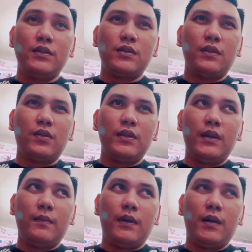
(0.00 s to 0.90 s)
contohnya
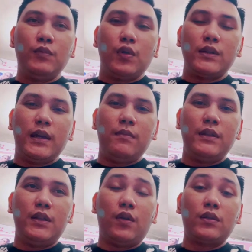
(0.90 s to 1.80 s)
menurut saya
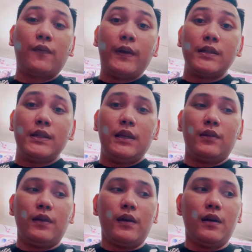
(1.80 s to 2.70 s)
menjadi kontroversi
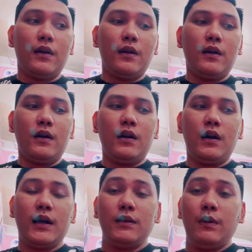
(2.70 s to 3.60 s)
gitu ya uh,
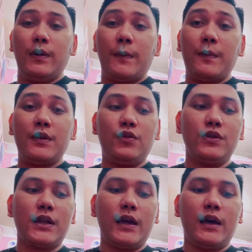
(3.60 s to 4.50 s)
ada beberapa video
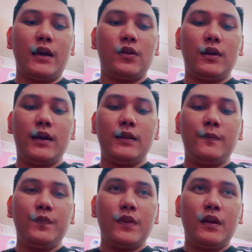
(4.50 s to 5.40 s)
saya gitu ya
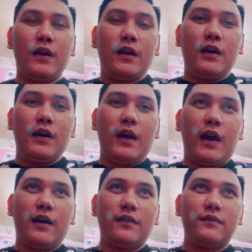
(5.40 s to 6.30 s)

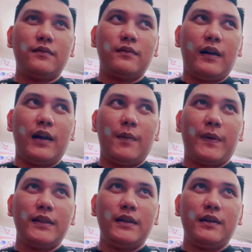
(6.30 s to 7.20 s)
yang
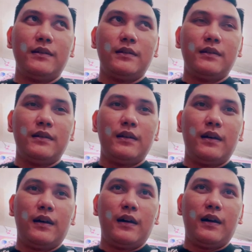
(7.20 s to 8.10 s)
anggapannya
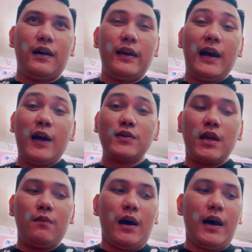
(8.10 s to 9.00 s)
uh, yang harus
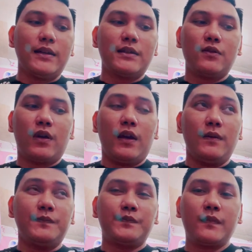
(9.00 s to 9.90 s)
saya bahas. Okay.
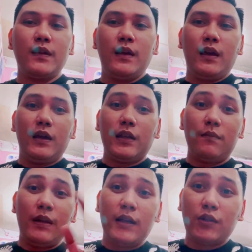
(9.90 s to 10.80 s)
Kita
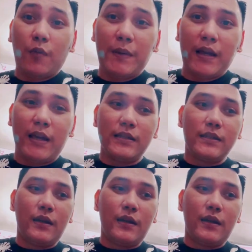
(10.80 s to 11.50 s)
kembali ke topik guys.